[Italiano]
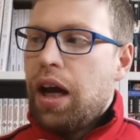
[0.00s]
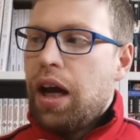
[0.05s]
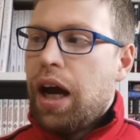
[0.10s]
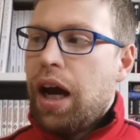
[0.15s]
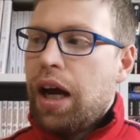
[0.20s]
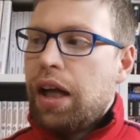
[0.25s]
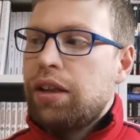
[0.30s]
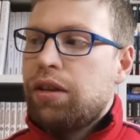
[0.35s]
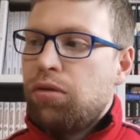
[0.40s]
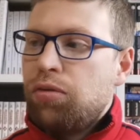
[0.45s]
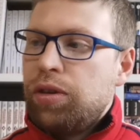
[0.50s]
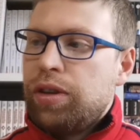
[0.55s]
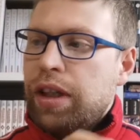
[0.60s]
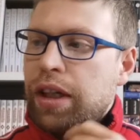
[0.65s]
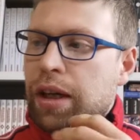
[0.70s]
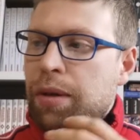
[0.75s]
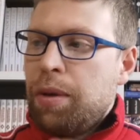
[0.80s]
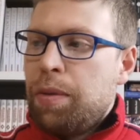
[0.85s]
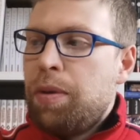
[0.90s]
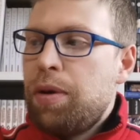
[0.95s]
Altra unità
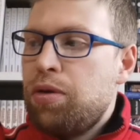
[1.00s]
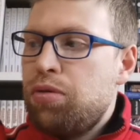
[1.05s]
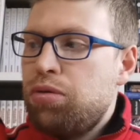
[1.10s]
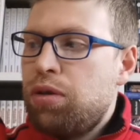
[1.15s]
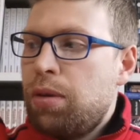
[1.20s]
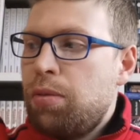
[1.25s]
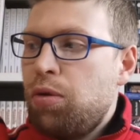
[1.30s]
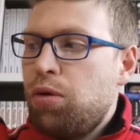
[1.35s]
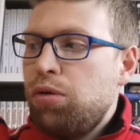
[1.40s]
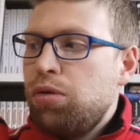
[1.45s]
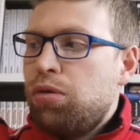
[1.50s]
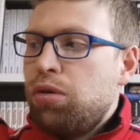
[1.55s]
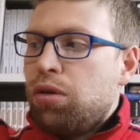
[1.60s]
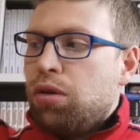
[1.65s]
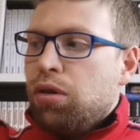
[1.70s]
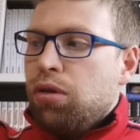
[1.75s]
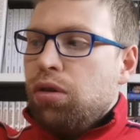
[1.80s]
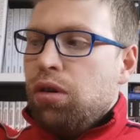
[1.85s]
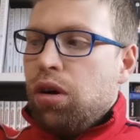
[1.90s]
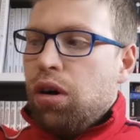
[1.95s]
che mi è piaciuta molto
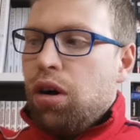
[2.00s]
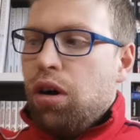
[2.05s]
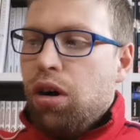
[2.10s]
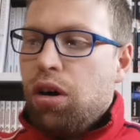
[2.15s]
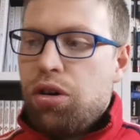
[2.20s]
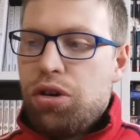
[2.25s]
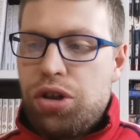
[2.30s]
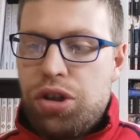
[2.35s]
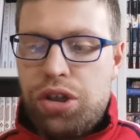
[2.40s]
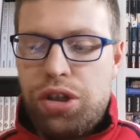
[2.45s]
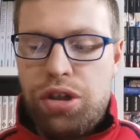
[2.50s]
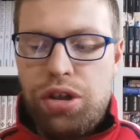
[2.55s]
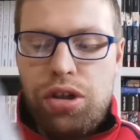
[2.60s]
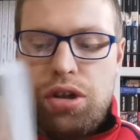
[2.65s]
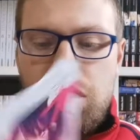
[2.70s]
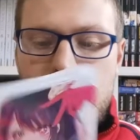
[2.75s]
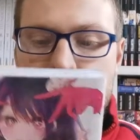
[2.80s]
con Oshi